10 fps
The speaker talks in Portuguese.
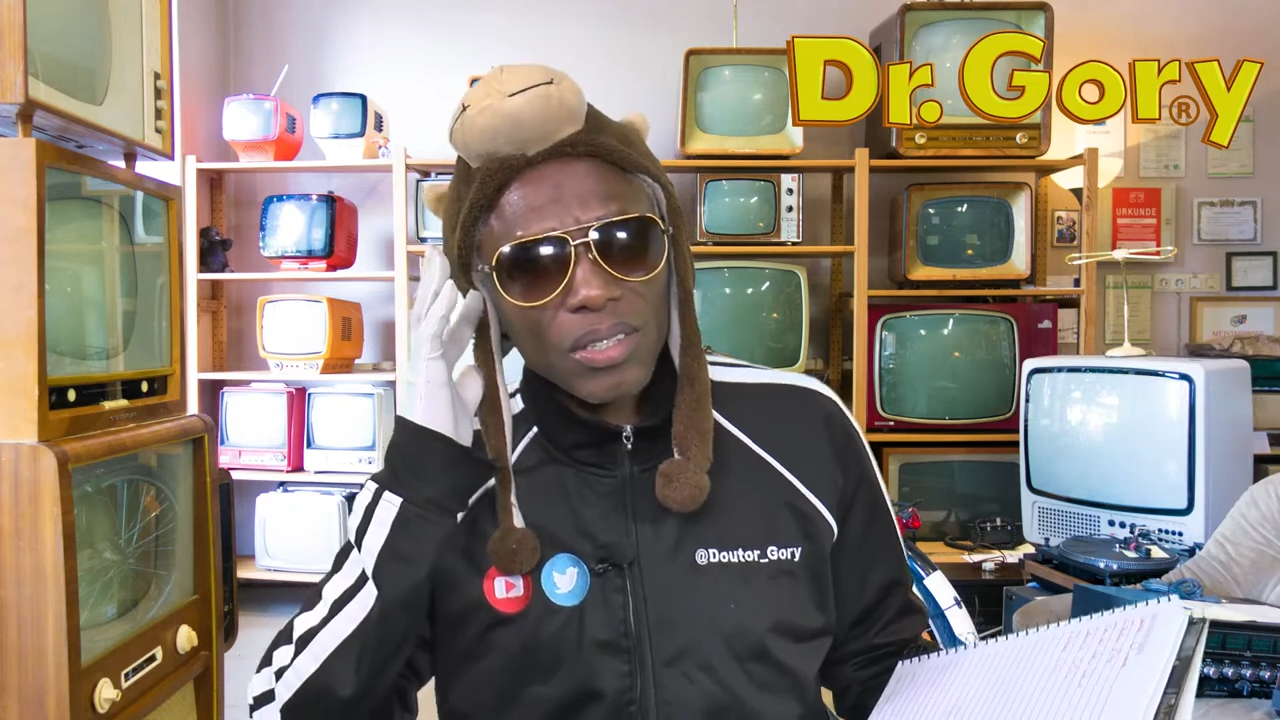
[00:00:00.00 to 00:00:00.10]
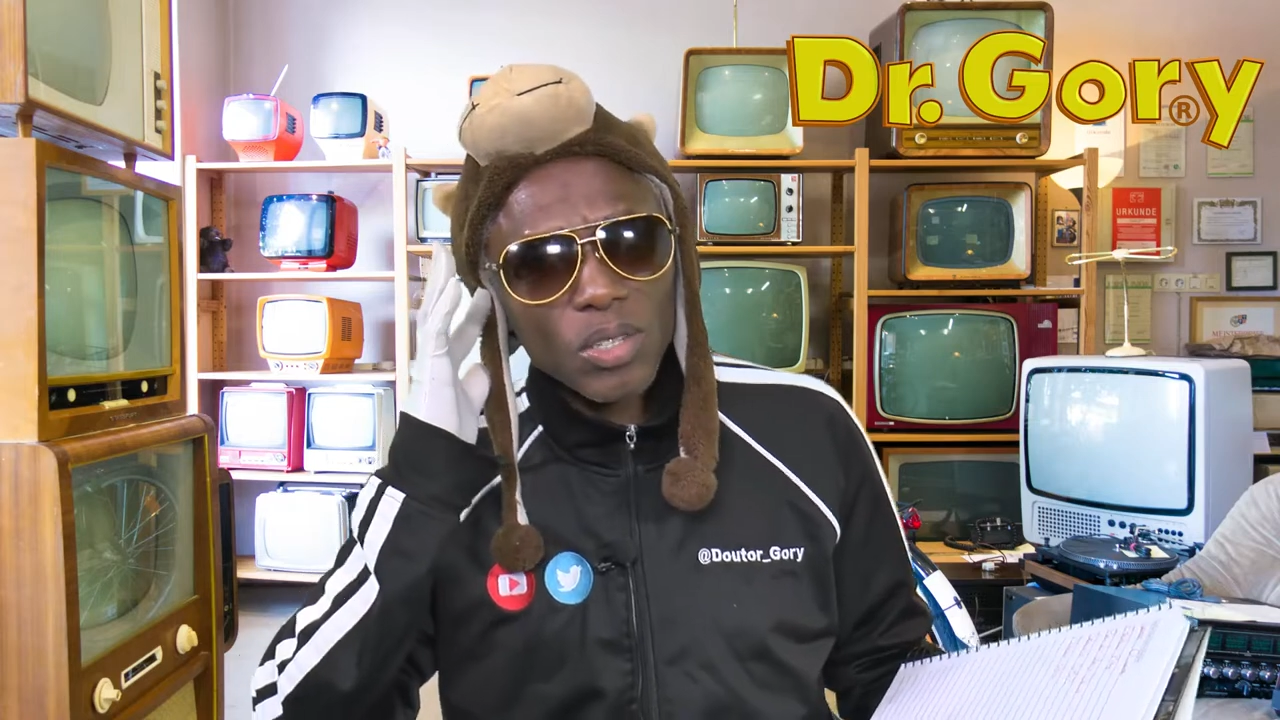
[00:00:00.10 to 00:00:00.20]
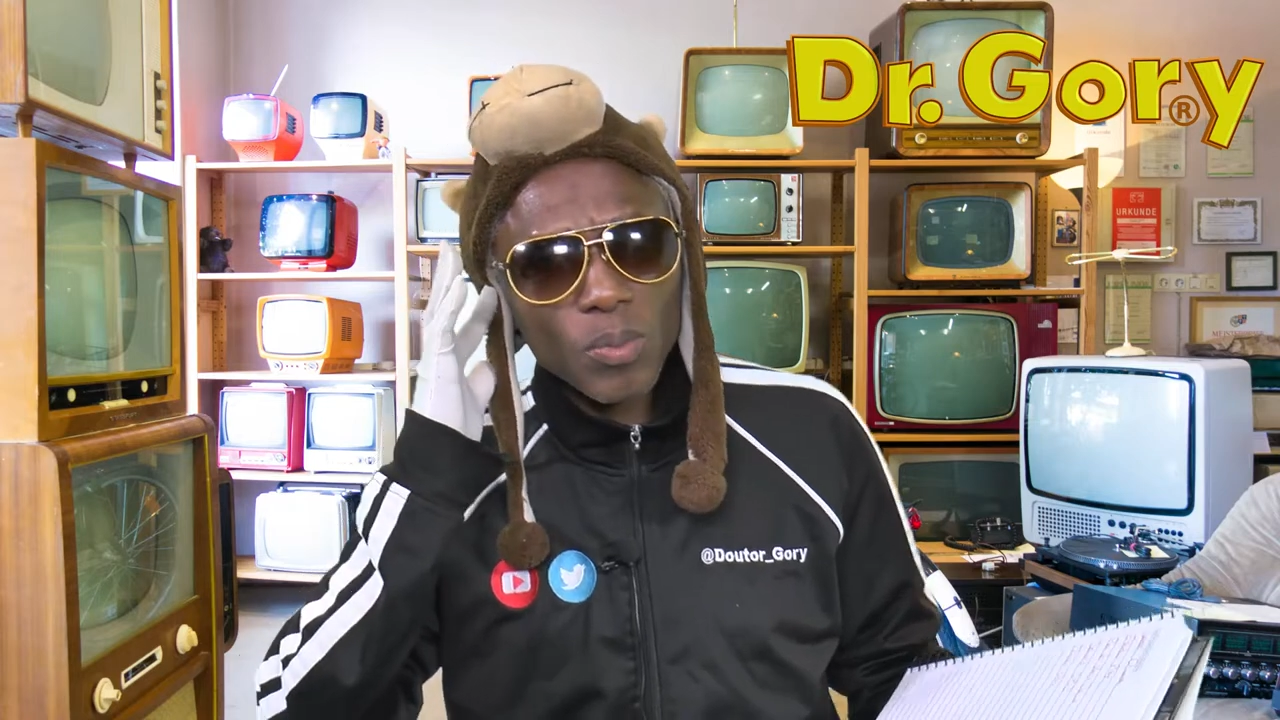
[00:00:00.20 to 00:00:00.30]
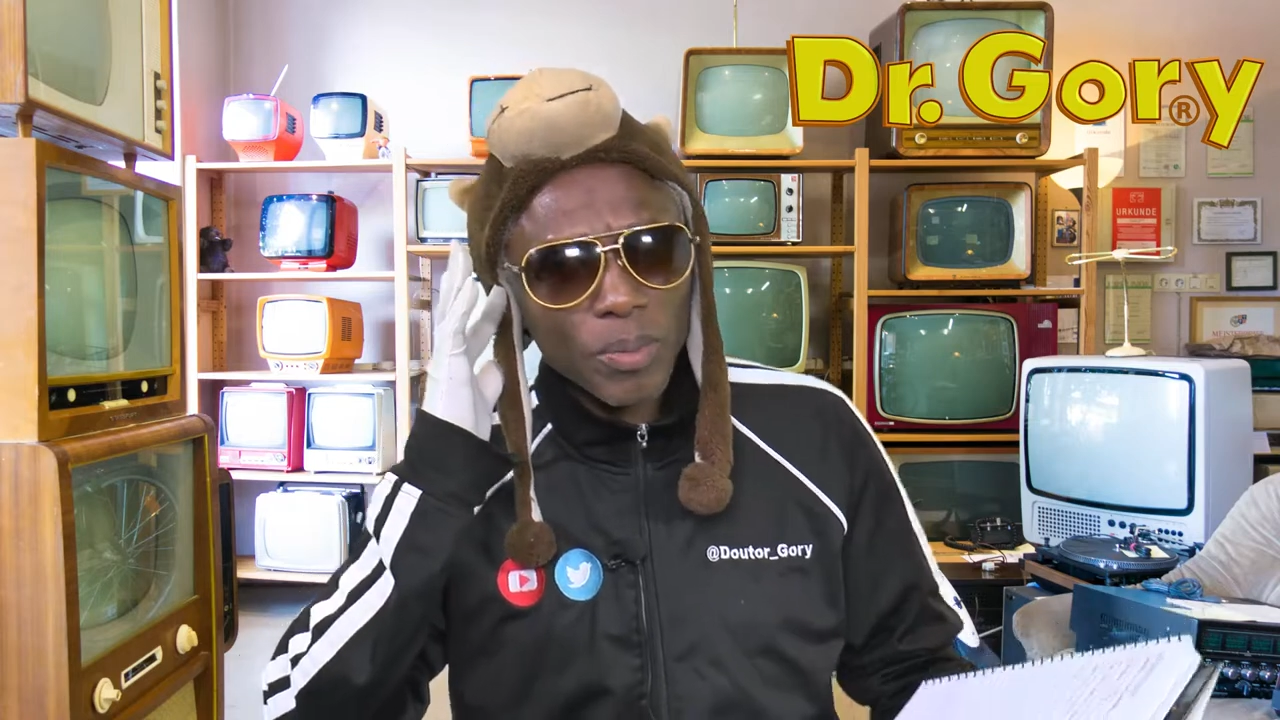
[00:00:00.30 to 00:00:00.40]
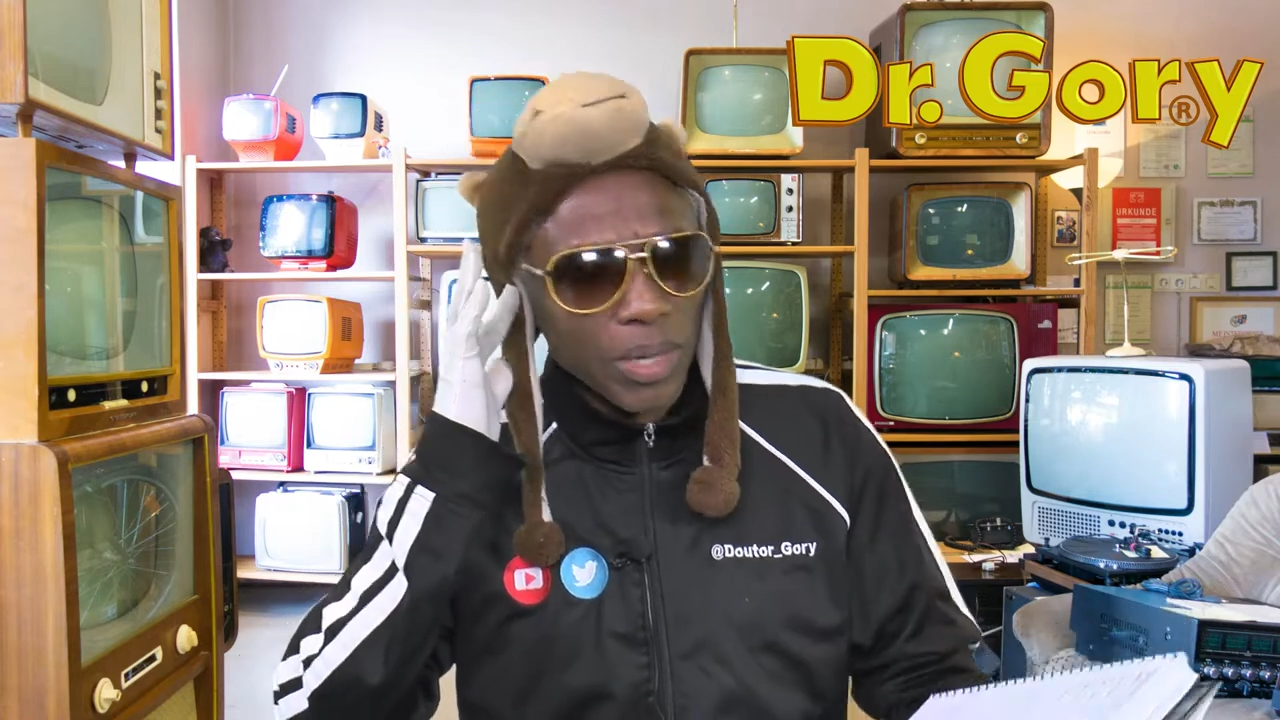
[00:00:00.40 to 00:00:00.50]

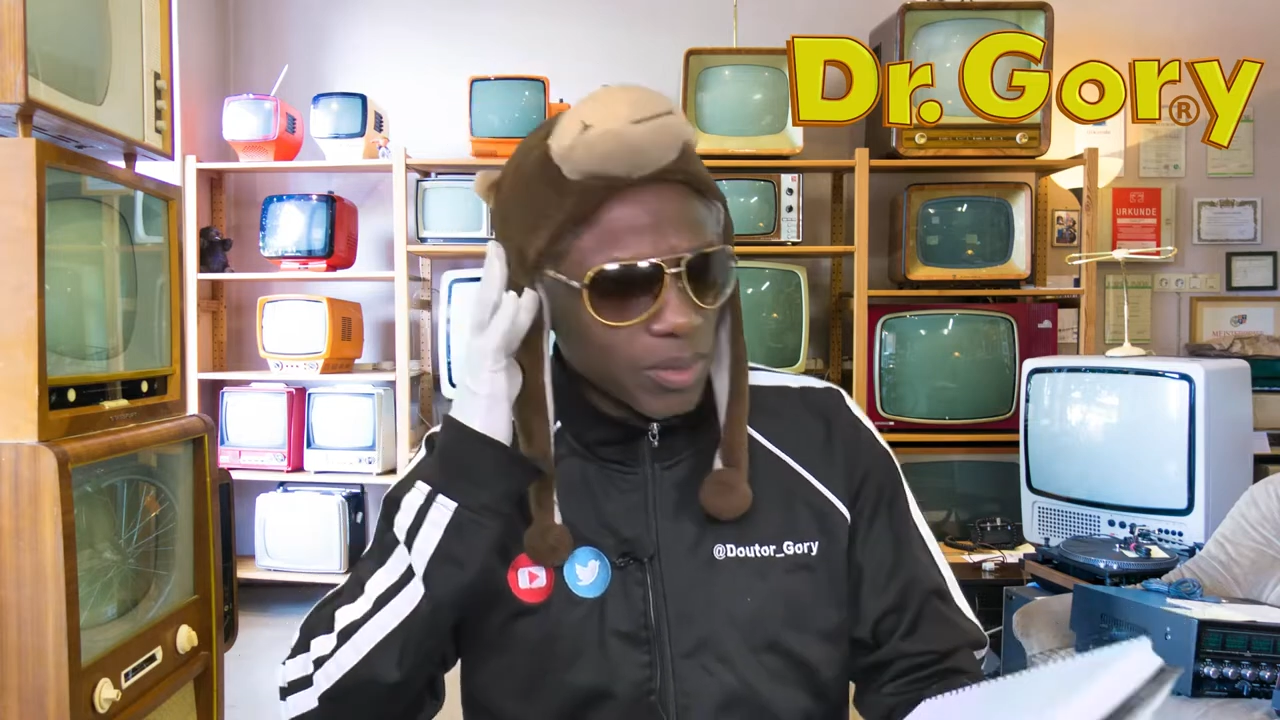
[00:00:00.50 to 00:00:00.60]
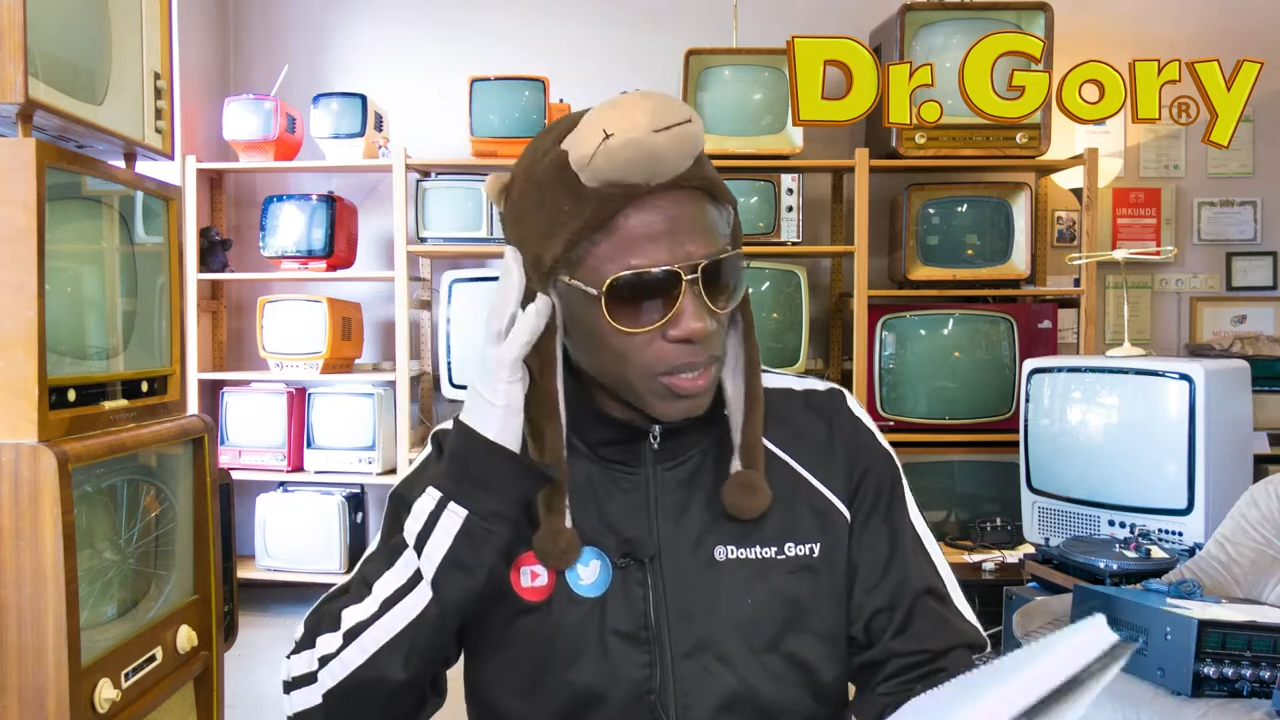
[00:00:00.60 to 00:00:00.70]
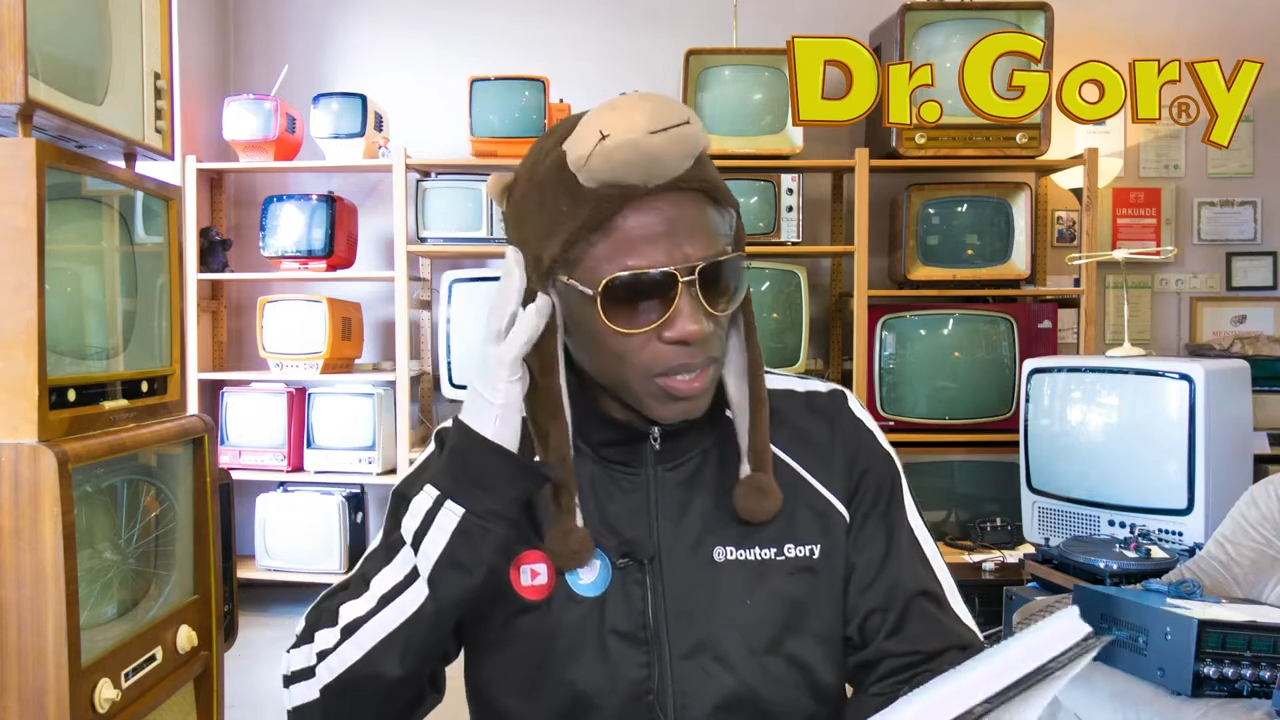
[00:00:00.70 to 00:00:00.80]
esses problemas.